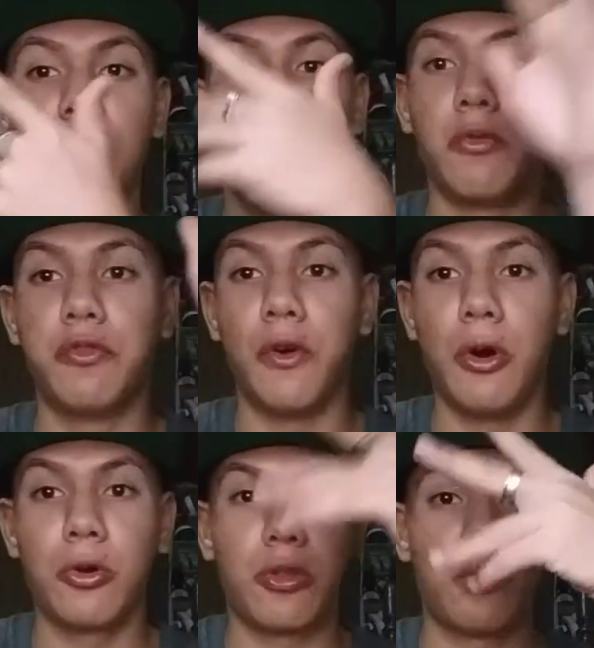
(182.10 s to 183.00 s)
de un
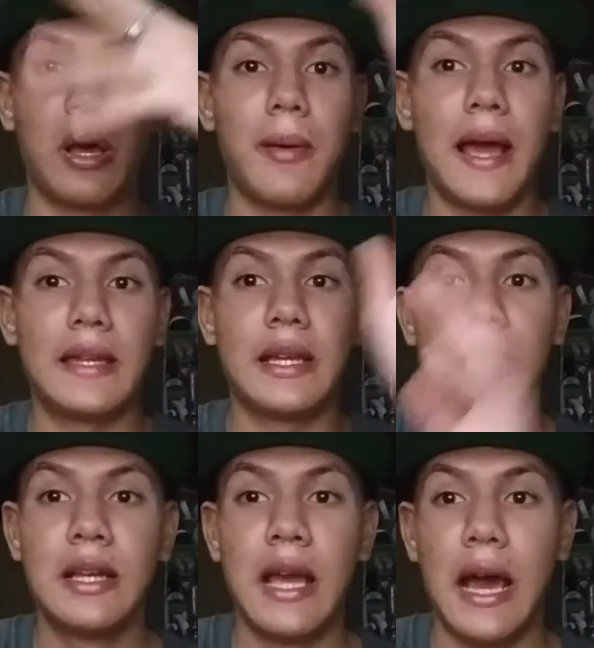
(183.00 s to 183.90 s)
foro, de una
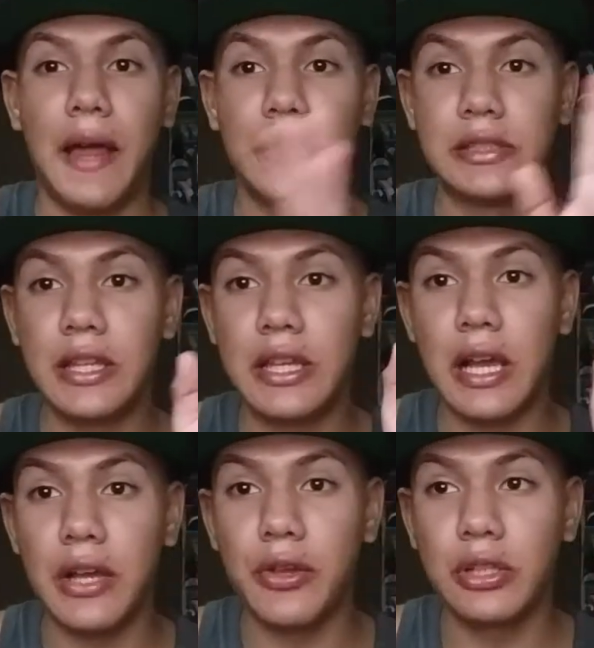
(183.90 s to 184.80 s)
vaina, a decir
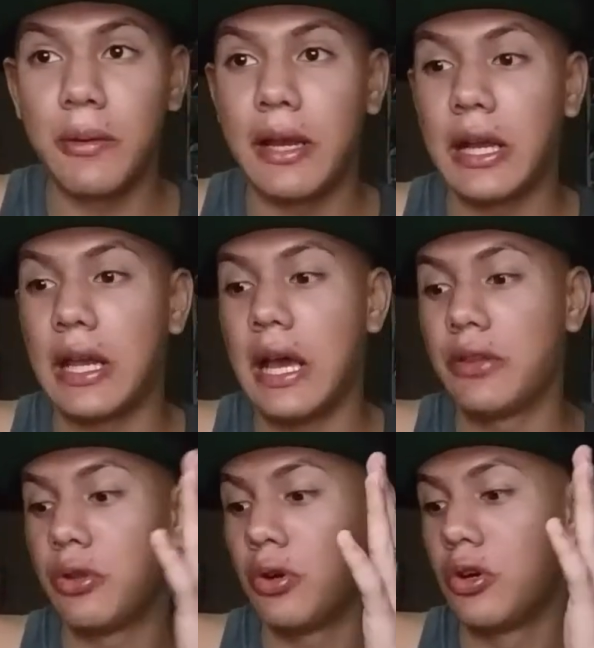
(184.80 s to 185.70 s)
que, que yo estaba
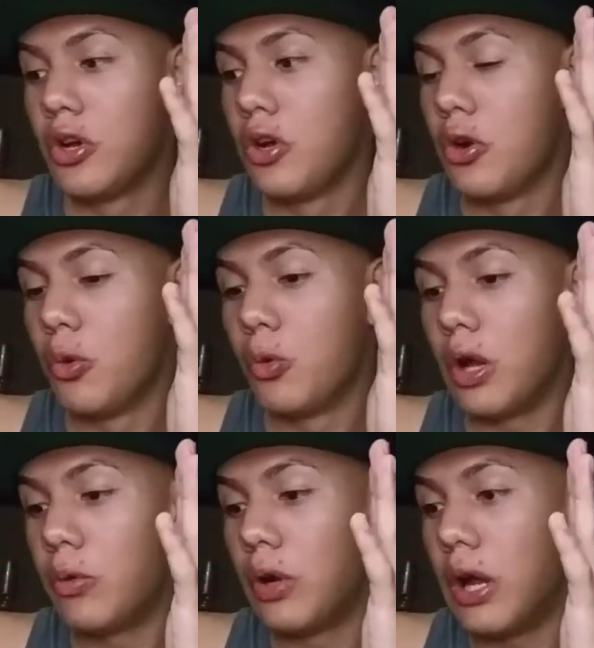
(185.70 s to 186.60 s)
regalando
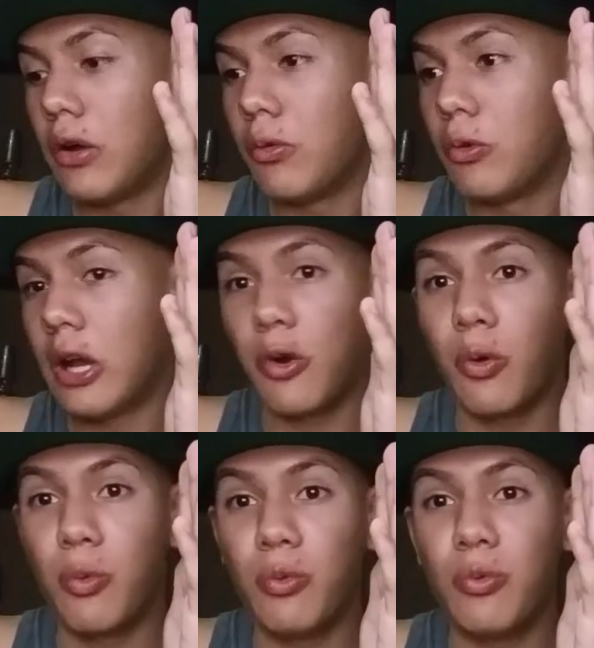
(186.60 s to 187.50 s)
una,
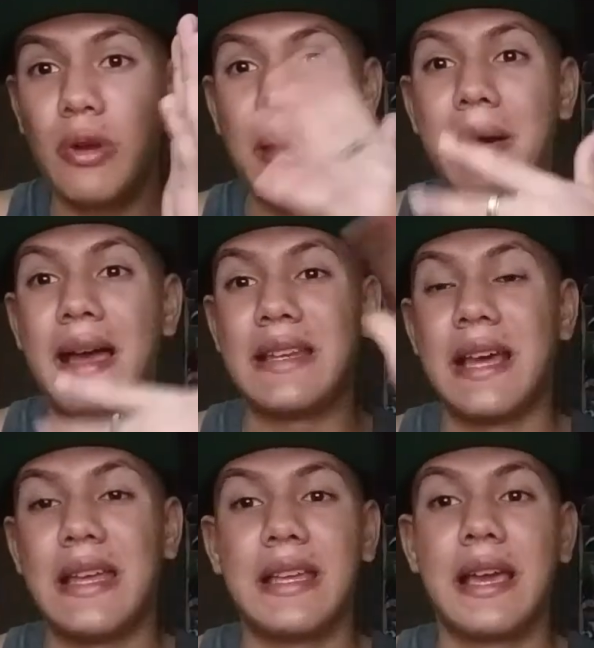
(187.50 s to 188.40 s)
una,
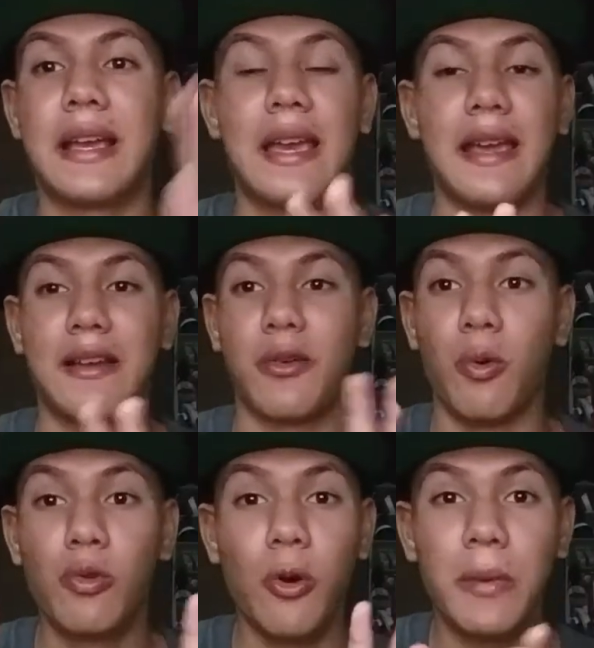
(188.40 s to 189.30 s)
vaina y que,
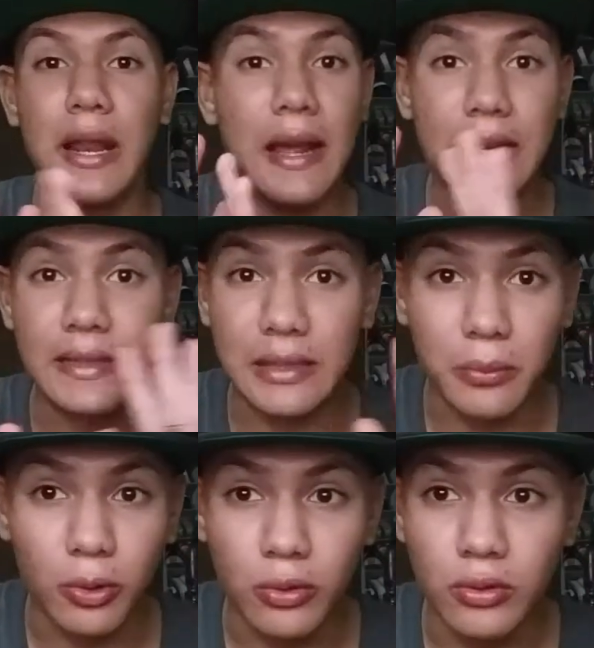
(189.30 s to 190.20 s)
con un nombre
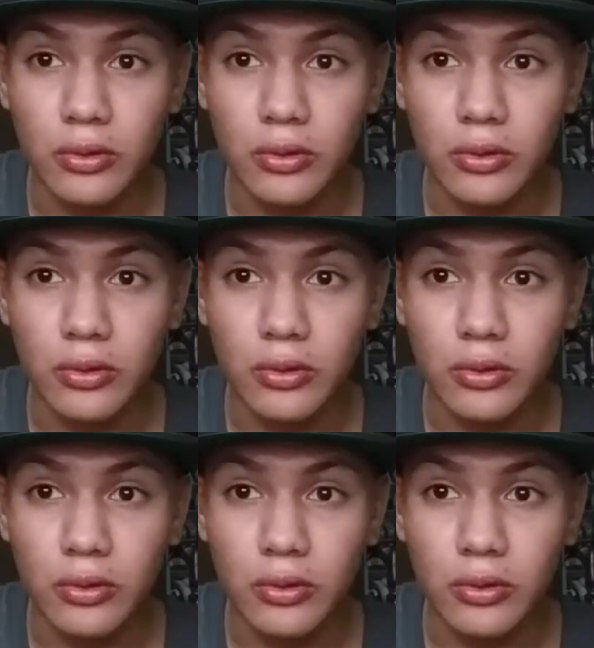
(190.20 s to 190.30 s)
rarísimo.